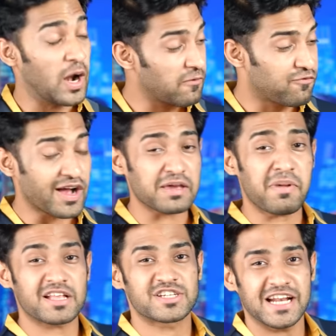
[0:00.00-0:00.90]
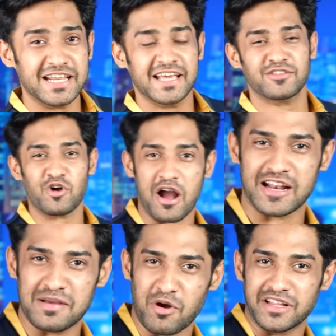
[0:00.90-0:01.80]
और अफवाह की बात चली रही है तो
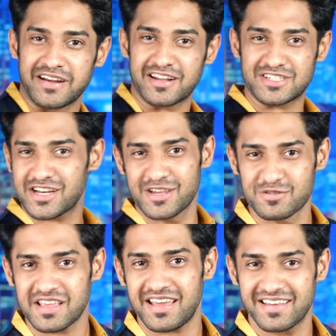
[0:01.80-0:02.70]
अगली बहुत इंटरेस्टिंग न्यूज है